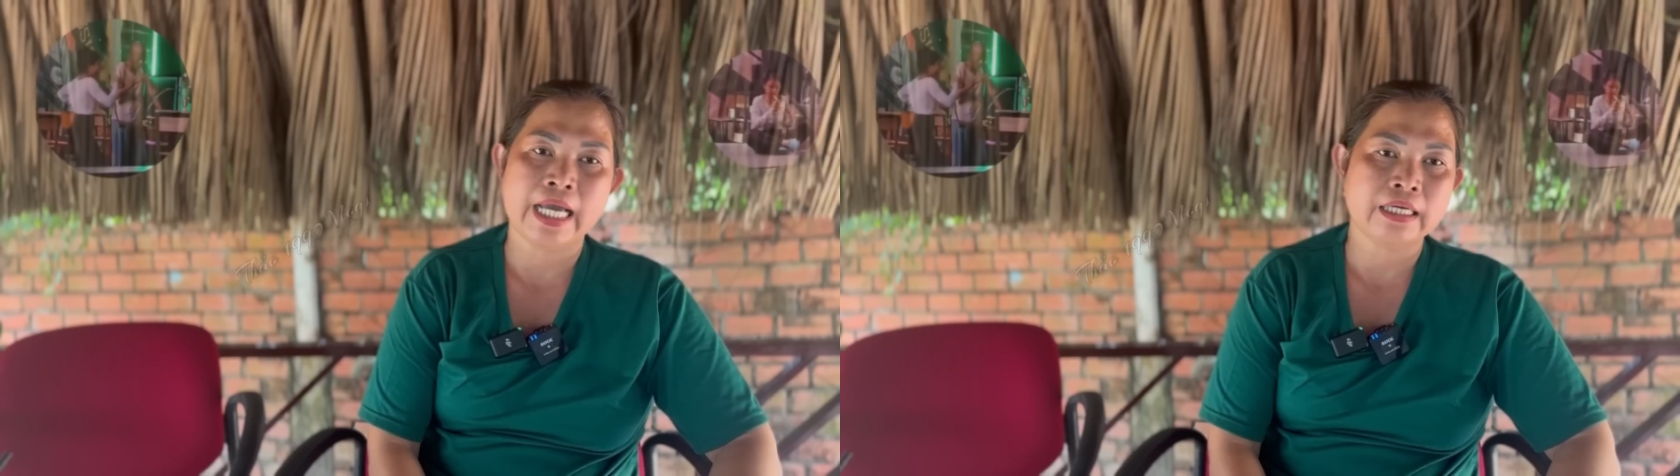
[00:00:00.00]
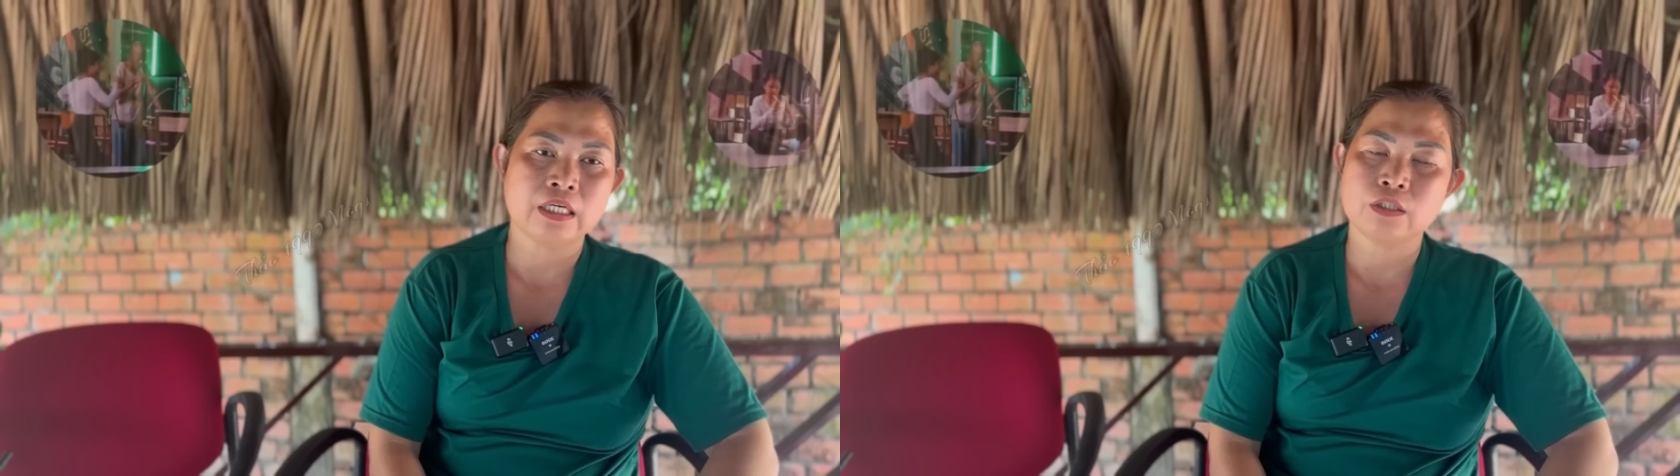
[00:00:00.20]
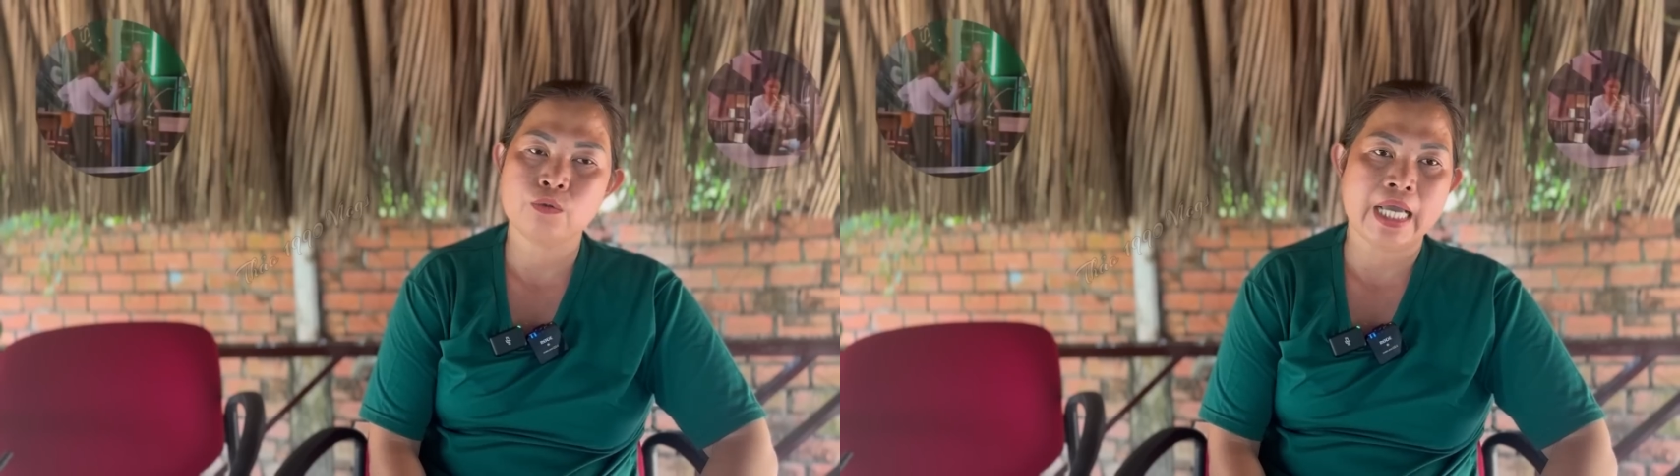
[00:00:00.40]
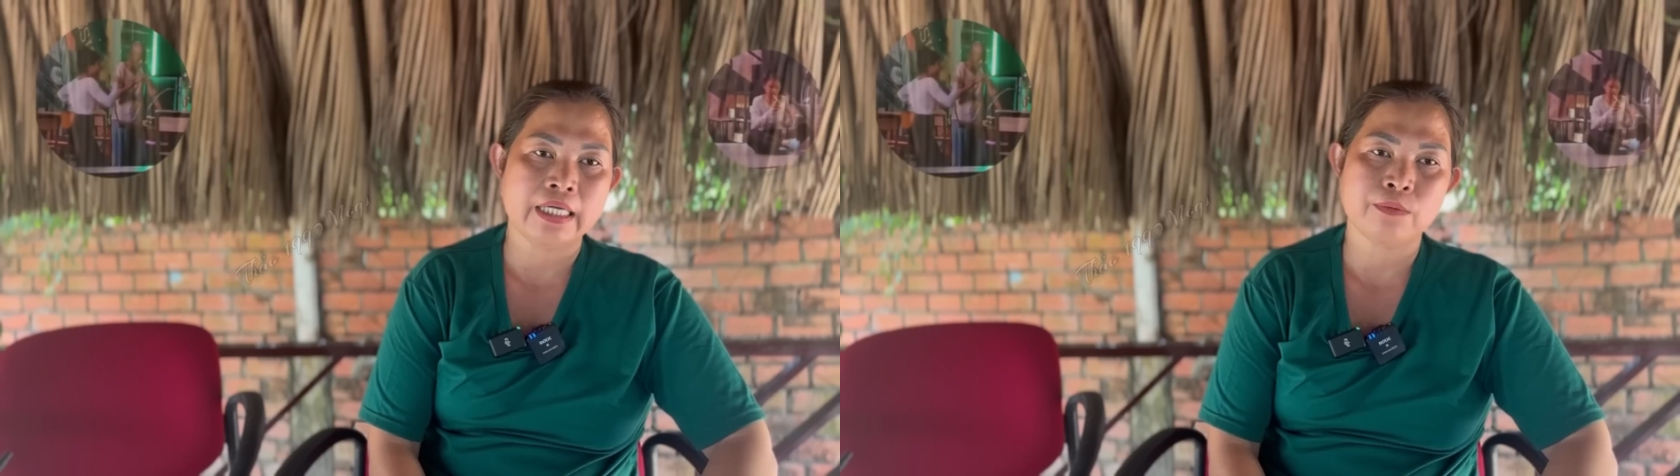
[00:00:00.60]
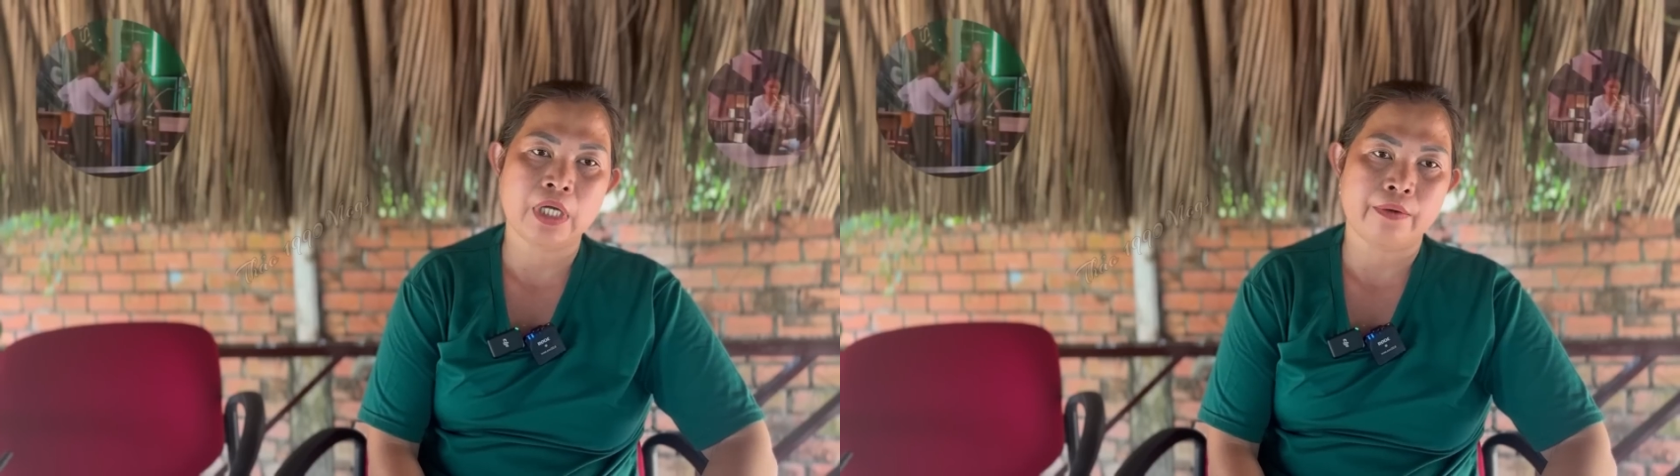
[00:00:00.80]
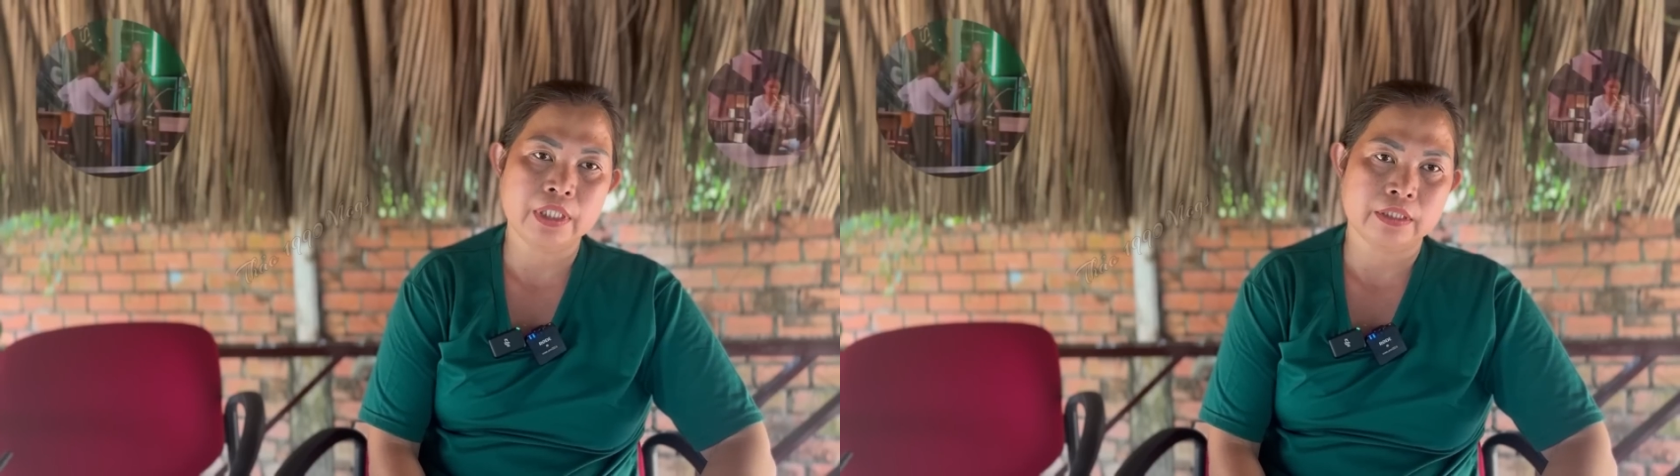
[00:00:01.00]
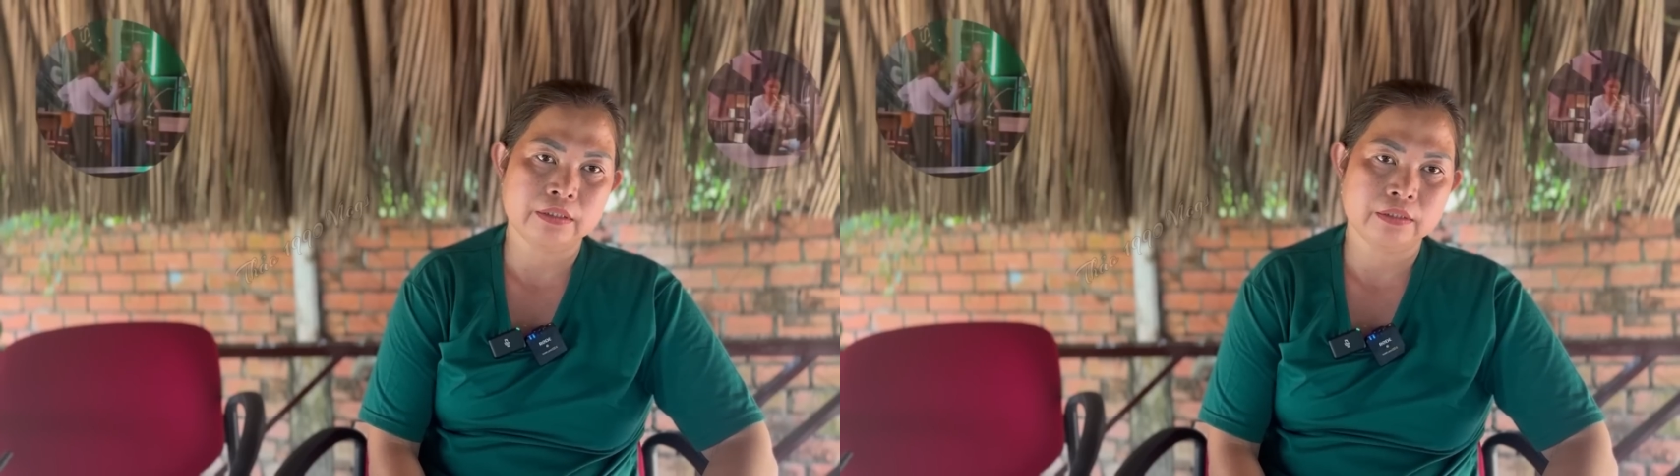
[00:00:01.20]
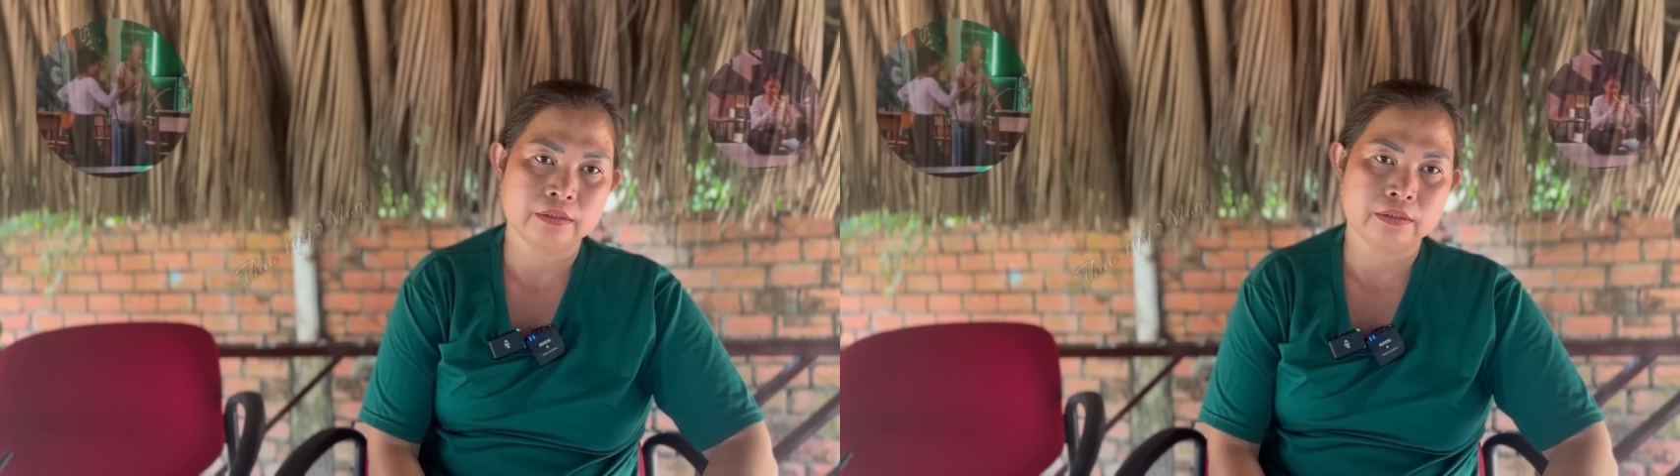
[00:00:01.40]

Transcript: giảng cứu giảng không nổi nữa